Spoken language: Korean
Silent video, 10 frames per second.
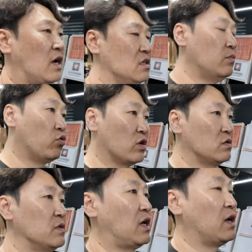가서
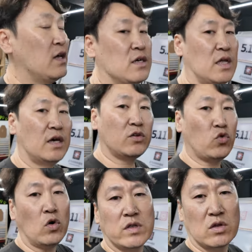보겠습니다. 근데 이게
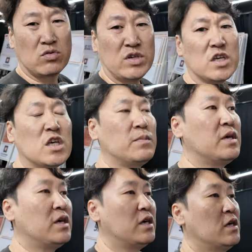쏠 때도
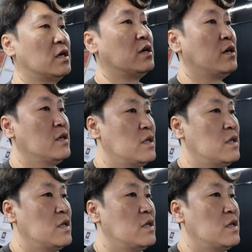느낌이